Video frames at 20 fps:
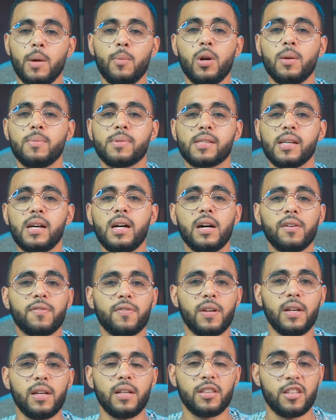المهم
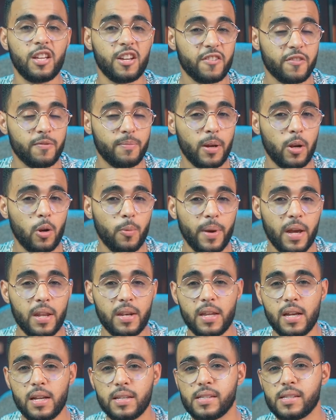الصحفي دار في بالو
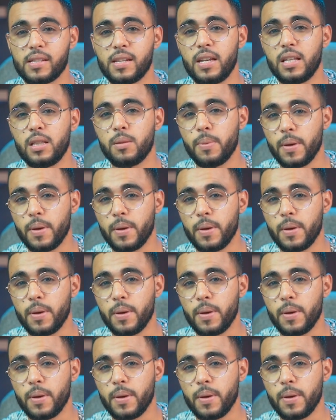بان هاد السيد